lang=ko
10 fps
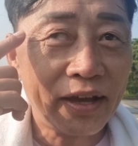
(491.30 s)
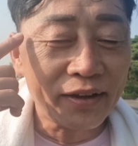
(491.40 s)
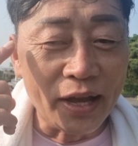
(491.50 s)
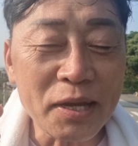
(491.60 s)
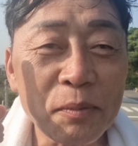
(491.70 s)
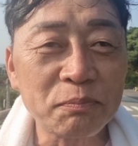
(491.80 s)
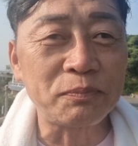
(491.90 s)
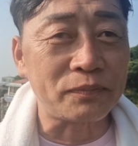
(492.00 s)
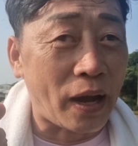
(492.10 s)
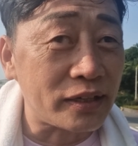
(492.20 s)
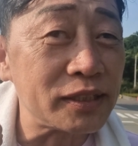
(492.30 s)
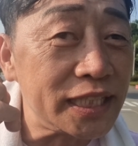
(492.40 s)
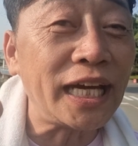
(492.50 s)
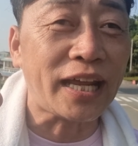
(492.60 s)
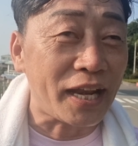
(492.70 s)
화장품 바른 게
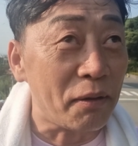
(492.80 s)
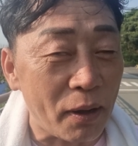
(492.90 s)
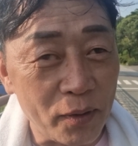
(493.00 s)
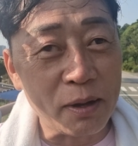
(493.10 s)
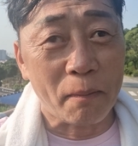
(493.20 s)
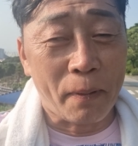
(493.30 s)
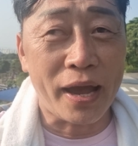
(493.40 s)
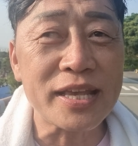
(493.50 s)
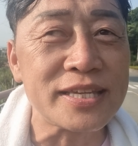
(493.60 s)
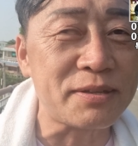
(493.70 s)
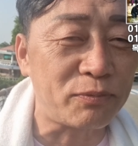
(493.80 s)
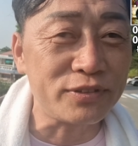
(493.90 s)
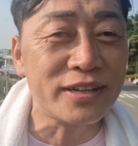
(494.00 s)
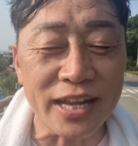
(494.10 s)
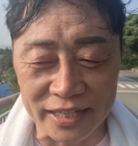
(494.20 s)
티가 나나 봐. 왜냐면 방에서 이제 불이
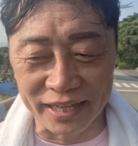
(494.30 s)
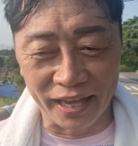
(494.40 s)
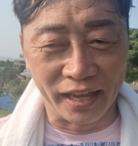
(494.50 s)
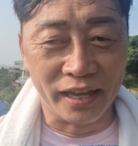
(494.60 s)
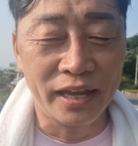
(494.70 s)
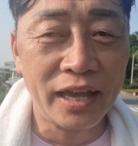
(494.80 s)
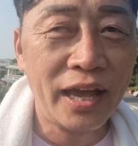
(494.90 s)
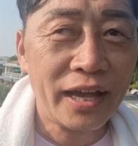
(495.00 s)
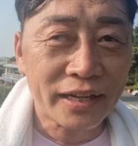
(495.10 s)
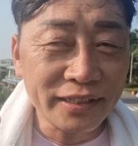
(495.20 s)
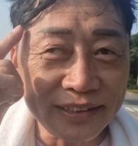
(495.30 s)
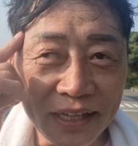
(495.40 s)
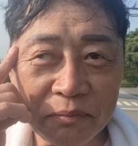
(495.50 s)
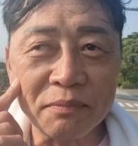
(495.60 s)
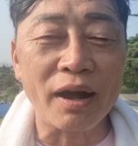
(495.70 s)
흔한게.
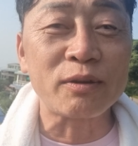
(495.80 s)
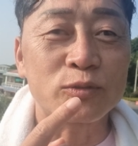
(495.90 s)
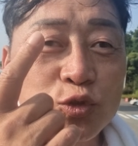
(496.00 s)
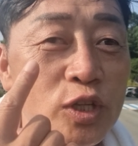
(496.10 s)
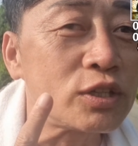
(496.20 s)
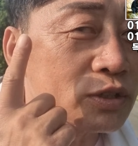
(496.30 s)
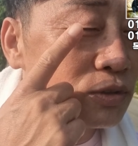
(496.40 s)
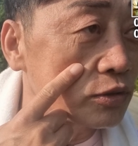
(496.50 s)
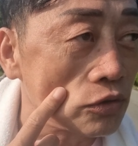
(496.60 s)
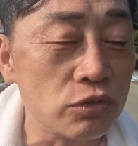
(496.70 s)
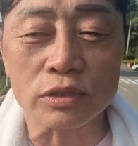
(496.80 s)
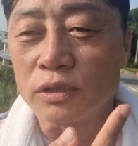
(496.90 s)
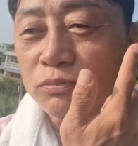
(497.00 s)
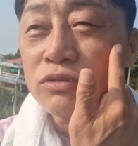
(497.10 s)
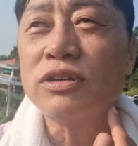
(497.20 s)
그런데 막 줄이 줄 그
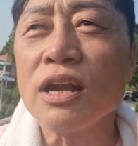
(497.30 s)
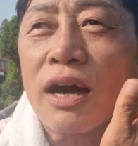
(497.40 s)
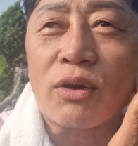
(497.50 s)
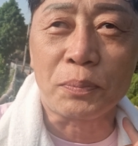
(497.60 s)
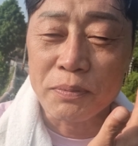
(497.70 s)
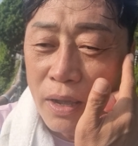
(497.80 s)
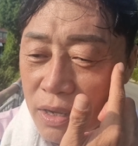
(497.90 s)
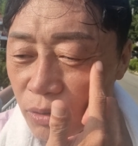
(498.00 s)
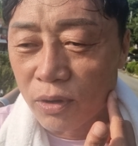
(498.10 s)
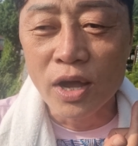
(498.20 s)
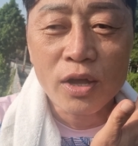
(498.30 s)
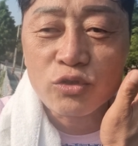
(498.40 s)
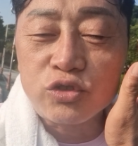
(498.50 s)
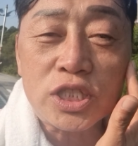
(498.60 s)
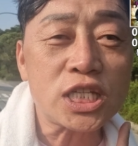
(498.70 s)
물 흘러갖고 비 맞아갖고
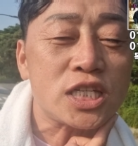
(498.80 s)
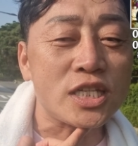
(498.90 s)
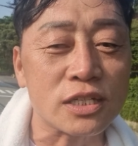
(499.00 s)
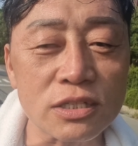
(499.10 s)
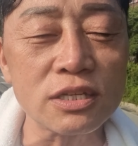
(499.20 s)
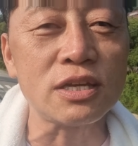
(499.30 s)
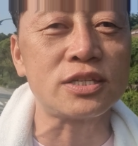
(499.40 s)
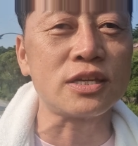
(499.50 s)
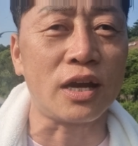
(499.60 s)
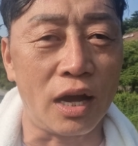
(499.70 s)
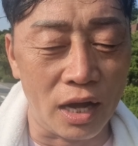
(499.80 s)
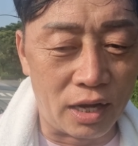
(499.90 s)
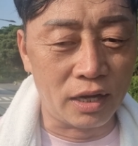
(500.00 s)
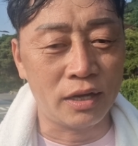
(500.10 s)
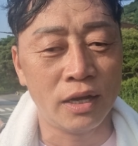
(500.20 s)
줄이 찌찌찌 끊어져 있으니까